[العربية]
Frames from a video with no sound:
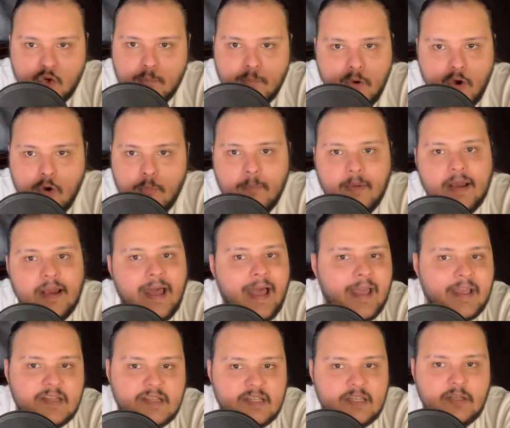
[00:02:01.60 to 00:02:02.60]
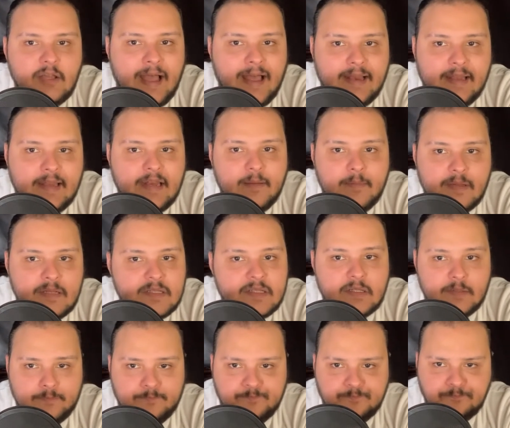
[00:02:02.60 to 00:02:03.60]
هم هم اللي هيزيد علينا
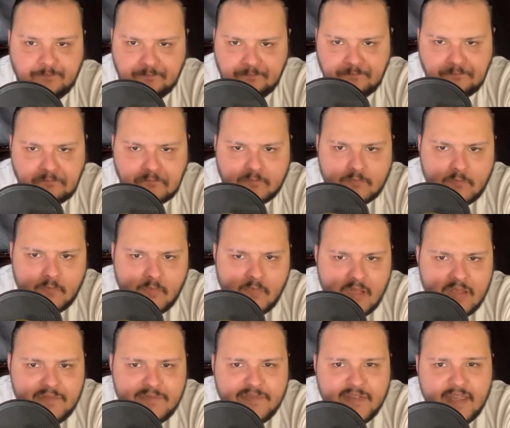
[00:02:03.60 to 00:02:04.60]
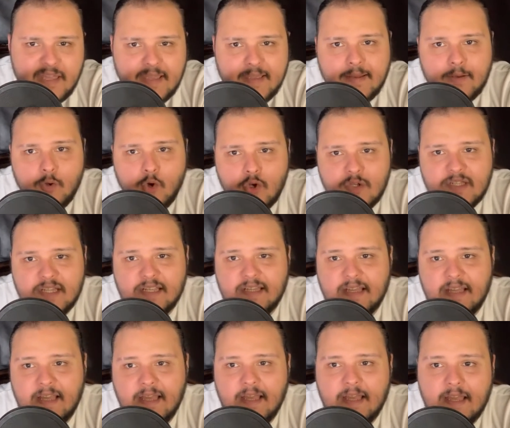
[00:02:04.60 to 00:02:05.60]
بس في الجزء
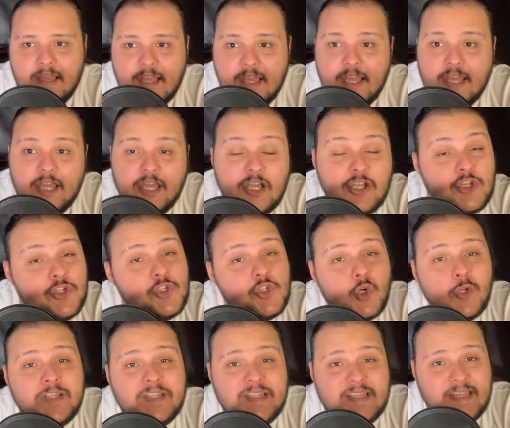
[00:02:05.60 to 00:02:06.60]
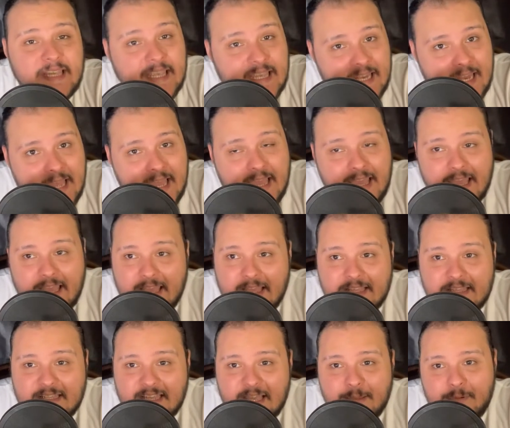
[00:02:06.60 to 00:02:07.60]
ده جون سينا
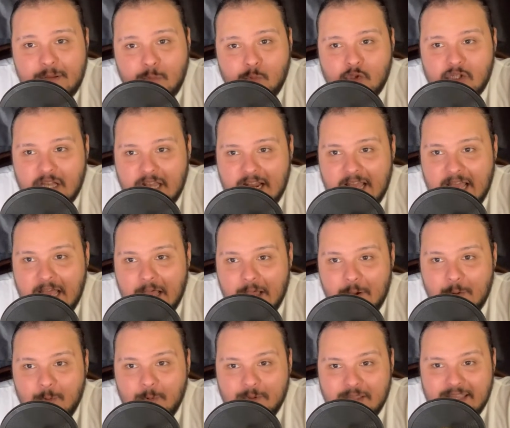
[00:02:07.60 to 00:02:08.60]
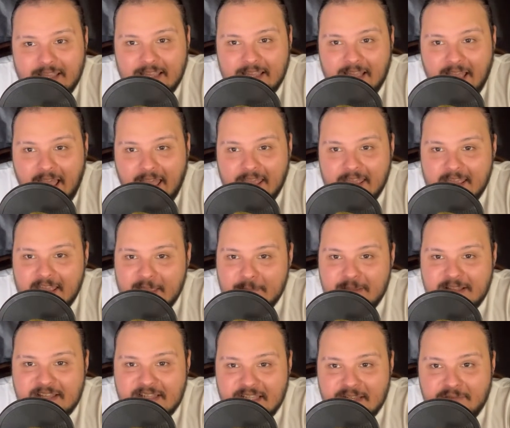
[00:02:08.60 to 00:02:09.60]
ساب المصارعه وهيجي
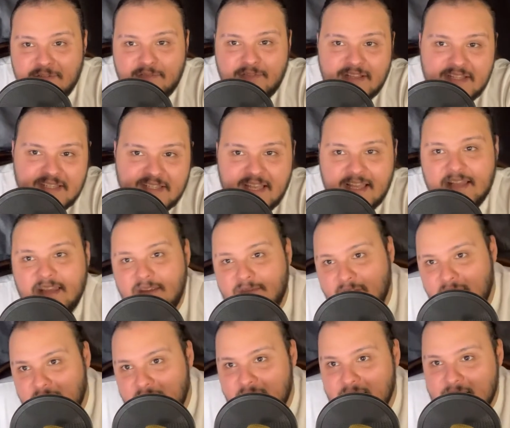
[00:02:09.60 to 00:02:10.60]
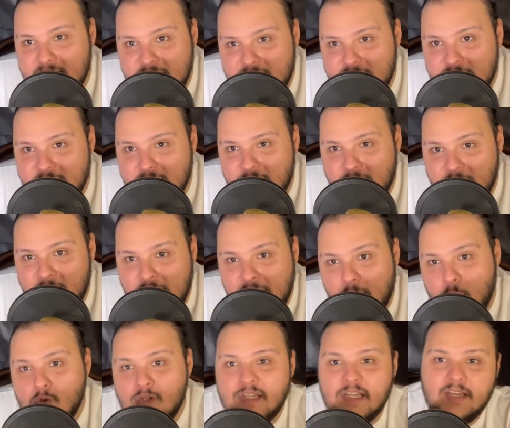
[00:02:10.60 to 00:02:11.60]
يمثل في فاست اند فيريوس
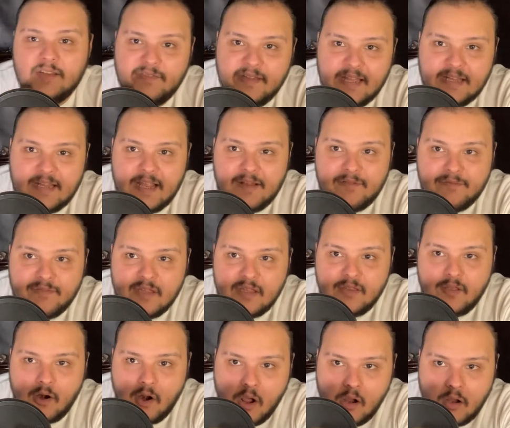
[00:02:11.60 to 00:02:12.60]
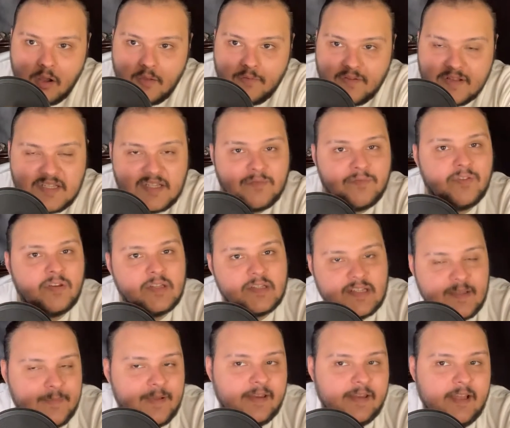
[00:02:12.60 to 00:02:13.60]
الجزء اللي فات كان فيه ذا روك فاست اند فيريوس
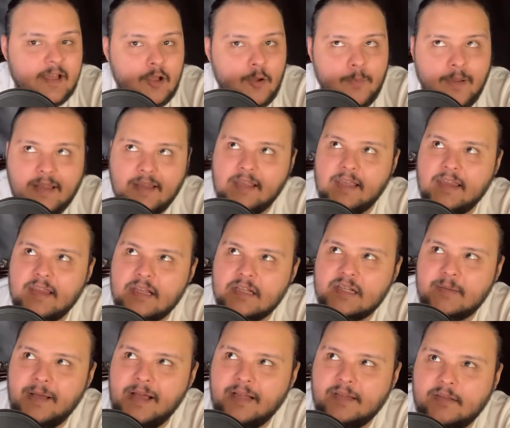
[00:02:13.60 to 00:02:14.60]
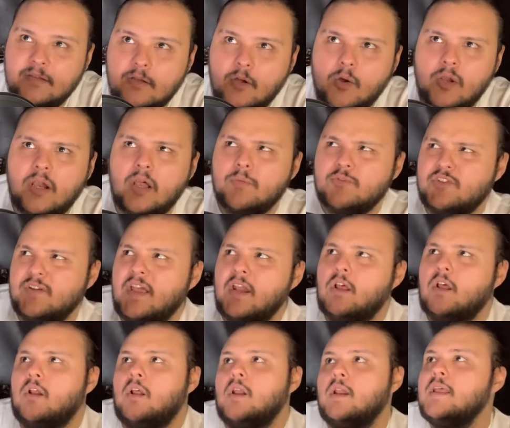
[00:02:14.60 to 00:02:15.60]
8 وبعد كده سمعت ولا مش فاكر
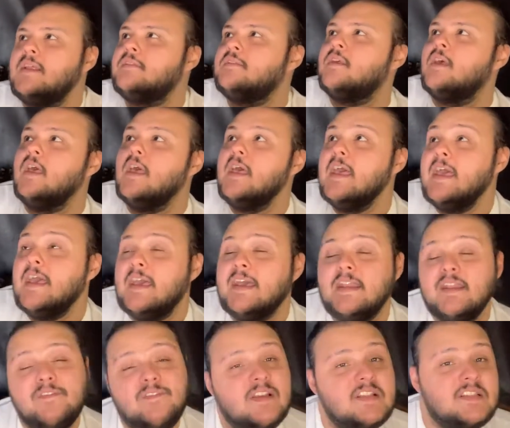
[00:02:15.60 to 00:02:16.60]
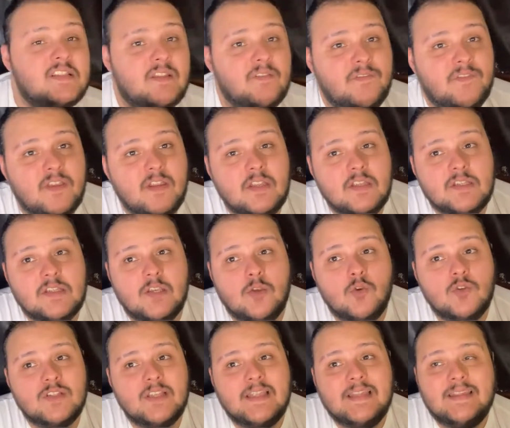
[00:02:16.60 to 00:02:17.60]
كان قريت ان فاست اند فيريوس
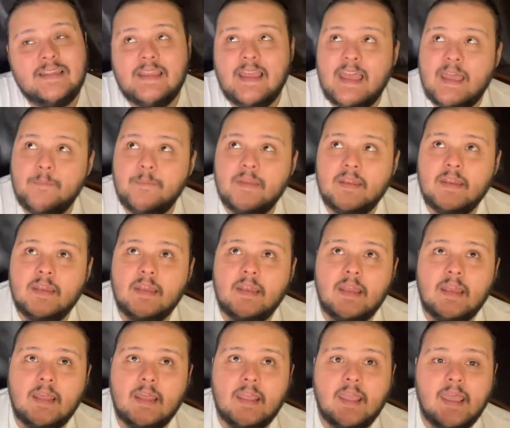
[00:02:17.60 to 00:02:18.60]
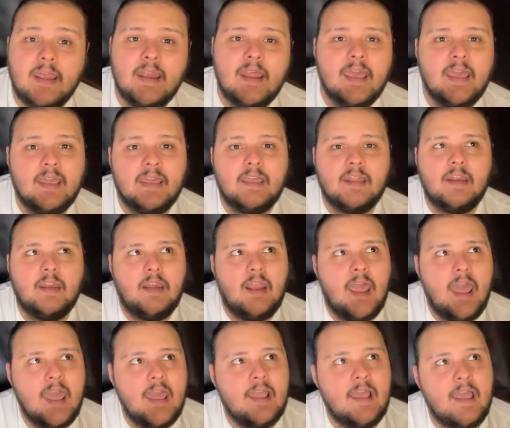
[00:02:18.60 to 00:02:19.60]
الجزء الثامن كان اخر
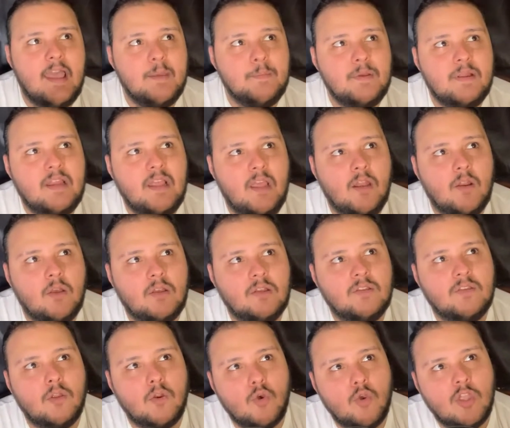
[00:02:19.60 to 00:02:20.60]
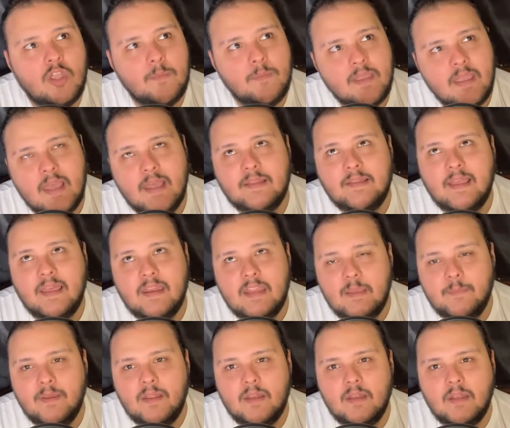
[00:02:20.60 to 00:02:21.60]
حاجه هيبقى ليه علاقه ذا روك بيها
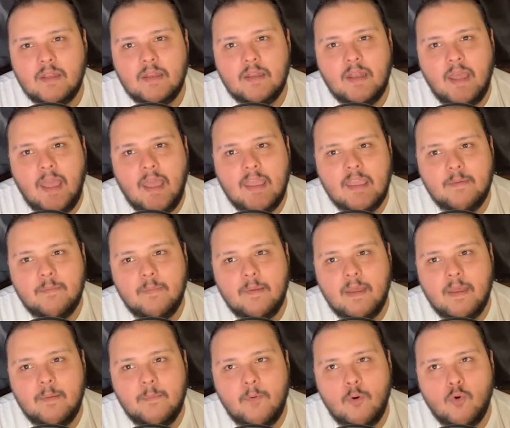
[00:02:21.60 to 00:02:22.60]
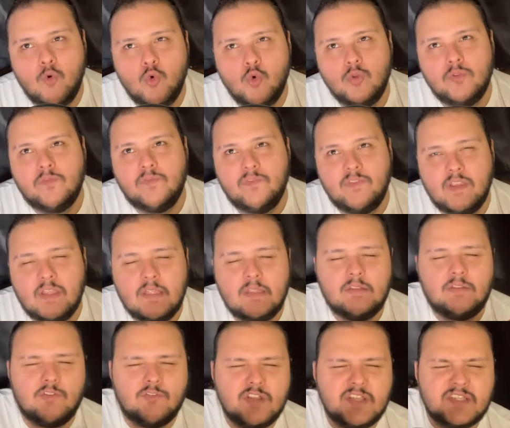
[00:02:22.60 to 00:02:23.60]
تقريبا لان هيبقى موجود في
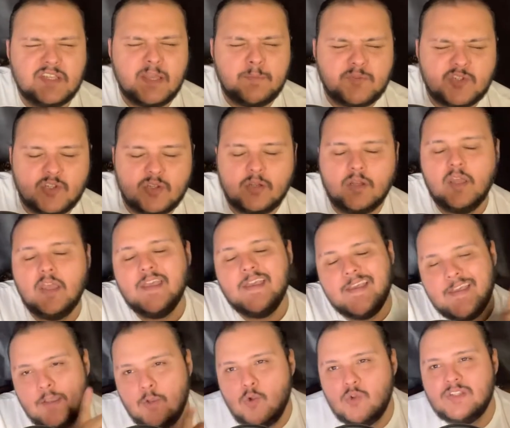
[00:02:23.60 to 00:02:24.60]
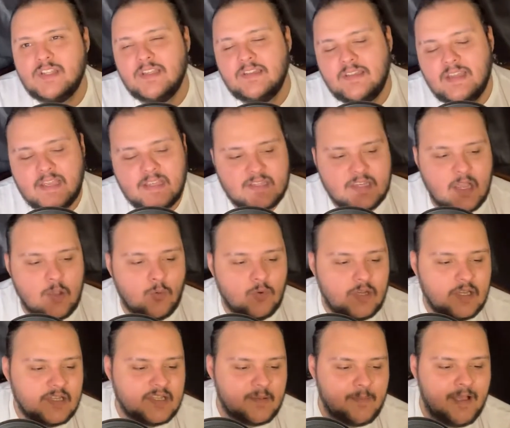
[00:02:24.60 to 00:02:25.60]
تريس جيبسون الجزء التاسع
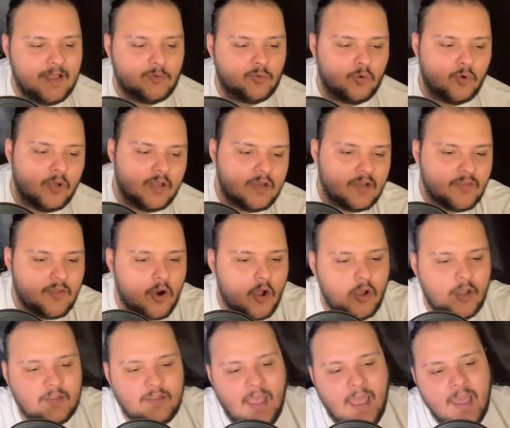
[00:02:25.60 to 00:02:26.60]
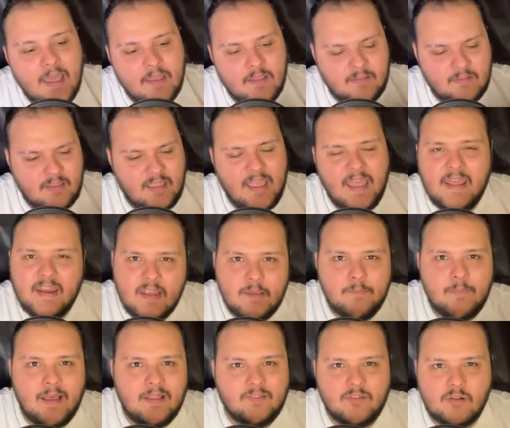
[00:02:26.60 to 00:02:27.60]
واللي سمعته ان ذا روك اتخانق
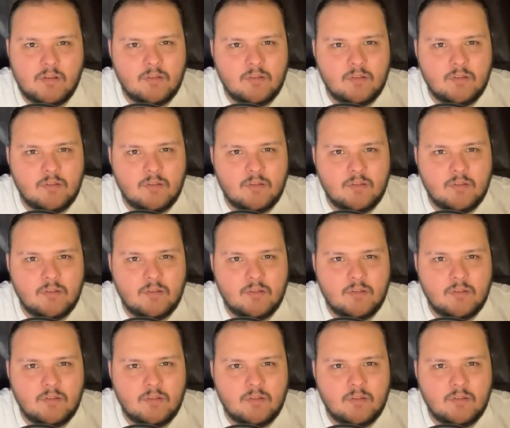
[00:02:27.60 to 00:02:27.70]
مع